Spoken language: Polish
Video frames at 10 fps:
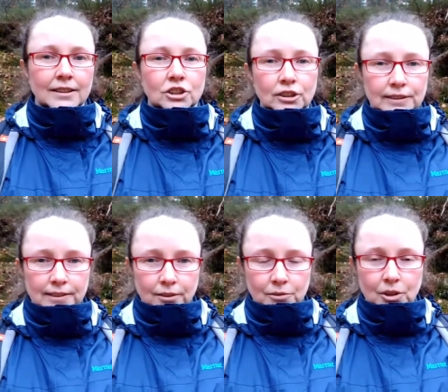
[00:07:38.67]
Czyli
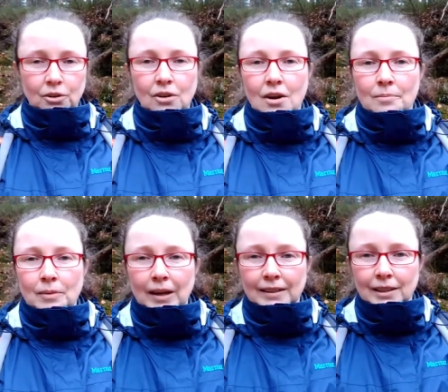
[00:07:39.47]
są to
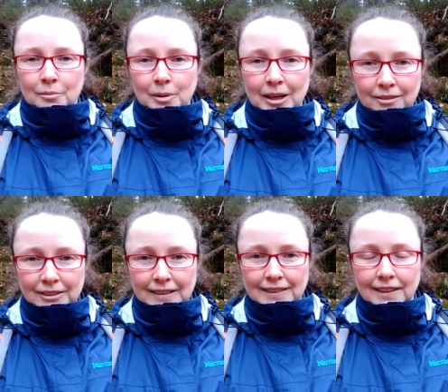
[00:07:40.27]
tak
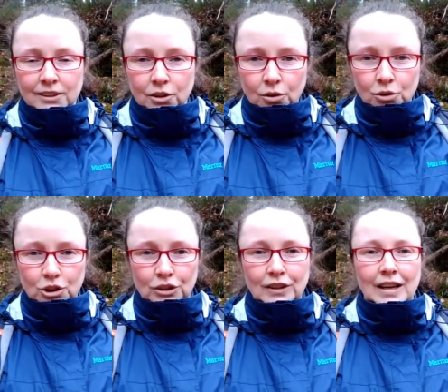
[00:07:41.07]
naprawdę
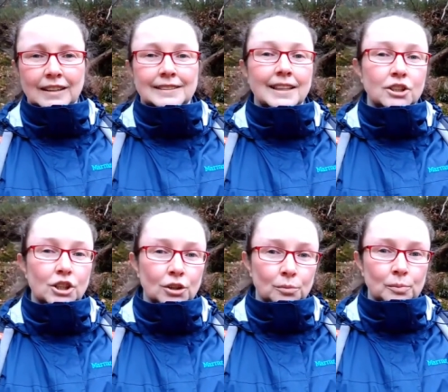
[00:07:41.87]
seniorzy z
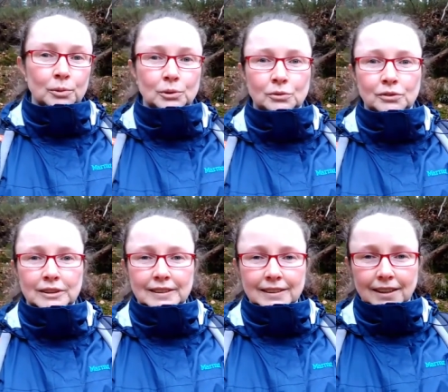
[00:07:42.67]
naszego punktu
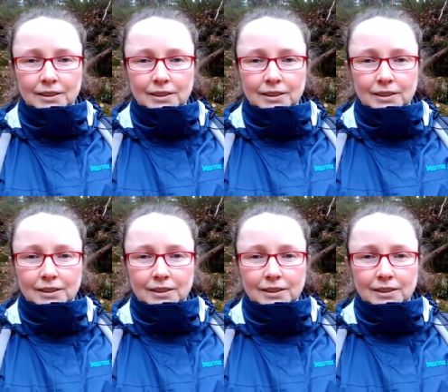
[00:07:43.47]
widzenia,